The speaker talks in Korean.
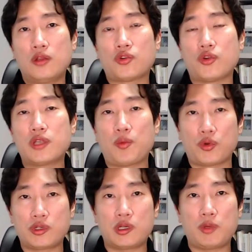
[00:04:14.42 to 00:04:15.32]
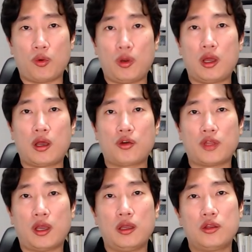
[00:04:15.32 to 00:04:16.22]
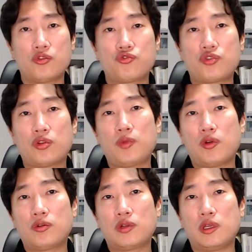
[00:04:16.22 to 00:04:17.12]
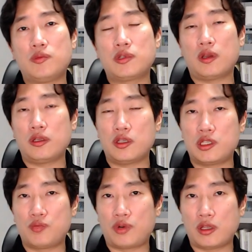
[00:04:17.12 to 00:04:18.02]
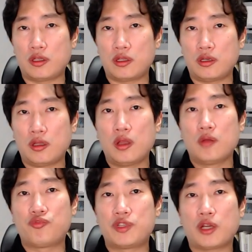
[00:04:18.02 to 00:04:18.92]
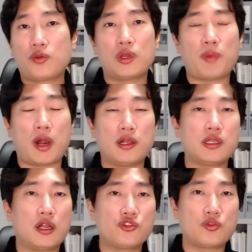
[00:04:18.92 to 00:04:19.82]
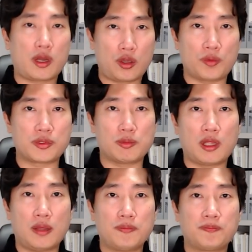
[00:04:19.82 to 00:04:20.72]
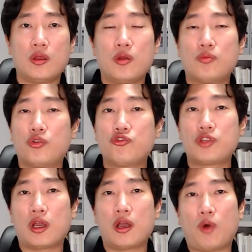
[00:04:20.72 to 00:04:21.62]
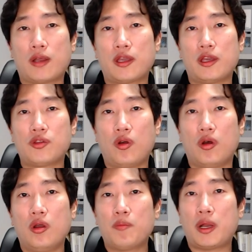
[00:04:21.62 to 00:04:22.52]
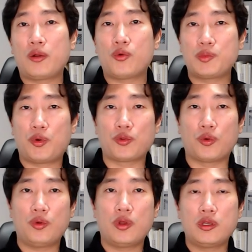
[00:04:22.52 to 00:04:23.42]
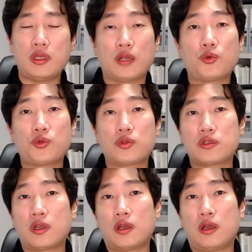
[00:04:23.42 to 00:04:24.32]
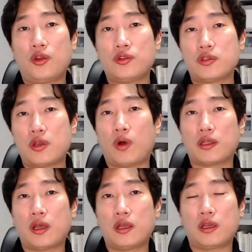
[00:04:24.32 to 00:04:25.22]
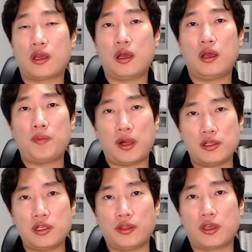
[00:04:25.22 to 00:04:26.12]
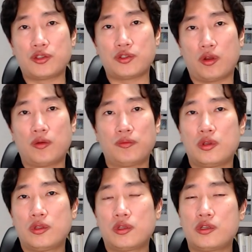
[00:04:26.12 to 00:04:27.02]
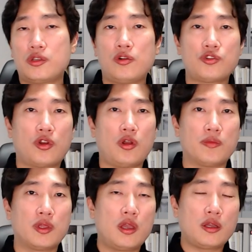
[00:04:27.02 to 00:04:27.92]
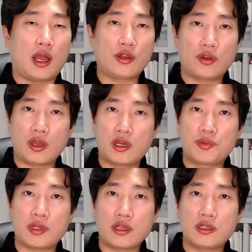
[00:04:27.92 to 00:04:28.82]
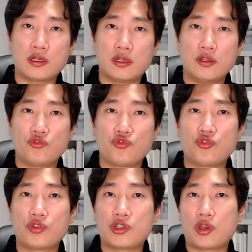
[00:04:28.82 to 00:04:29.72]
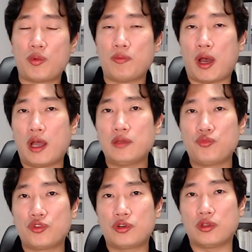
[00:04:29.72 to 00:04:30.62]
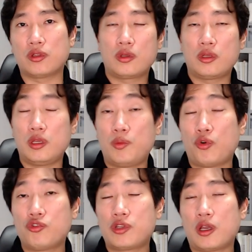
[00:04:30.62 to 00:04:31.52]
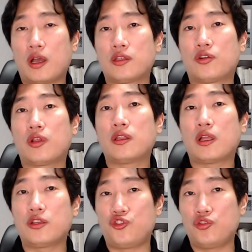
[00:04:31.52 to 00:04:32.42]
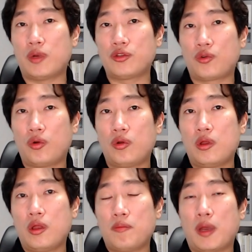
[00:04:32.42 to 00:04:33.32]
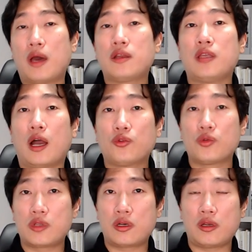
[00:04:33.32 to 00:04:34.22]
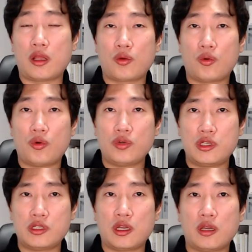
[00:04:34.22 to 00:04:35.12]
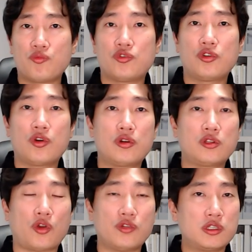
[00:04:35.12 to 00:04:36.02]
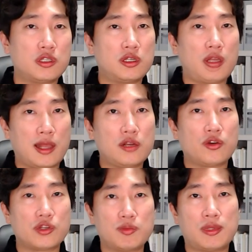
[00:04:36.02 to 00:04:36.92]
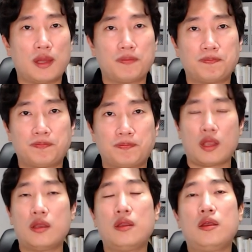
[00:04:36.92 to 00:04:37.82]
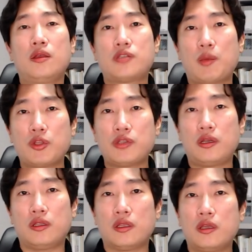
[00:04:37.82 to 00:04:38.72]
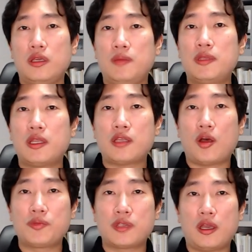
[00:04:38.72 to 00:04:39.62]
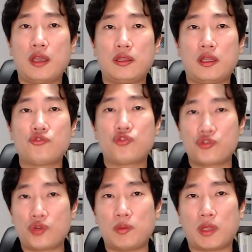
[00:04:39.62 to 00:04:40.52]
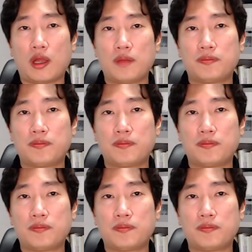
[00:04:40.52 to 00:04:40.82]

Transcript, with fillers: 전세 보증금이 올라가거나 수선 비용을 임차인이 지불하는 등 부작용이 발생할 수밖에 없습니다. 보유세가 과다해서 팔고 싶어도 양도소득세가 현재 과다하니까 팔지 않겠죠. 특히 서울처럼 가격의 급상승을 눈으로 지켜본 많은 분들은 이 보유세가 늘어난다는 이유만으로 많은 양도세를 내고 시장에 물건을 던지지는 않을 것입니다. 세 번째는 임대사업자 혜택 축소입니다.